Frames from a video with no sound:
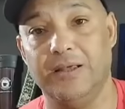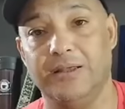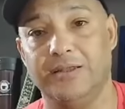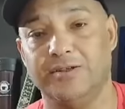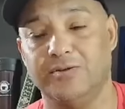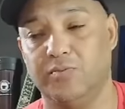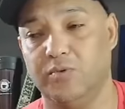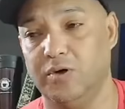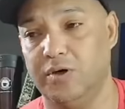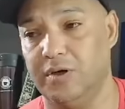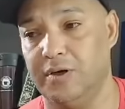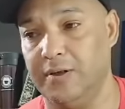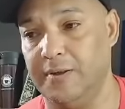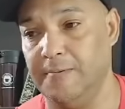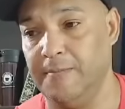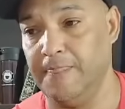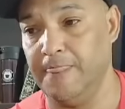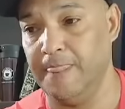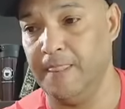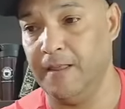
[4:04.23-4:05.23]
اسمه إيه؟
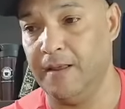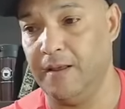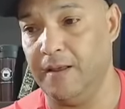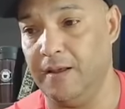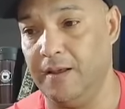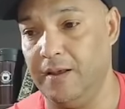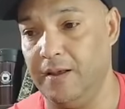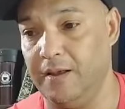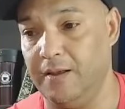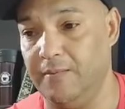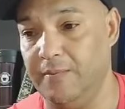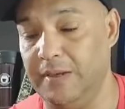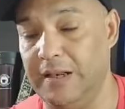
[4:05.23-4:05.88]
آه،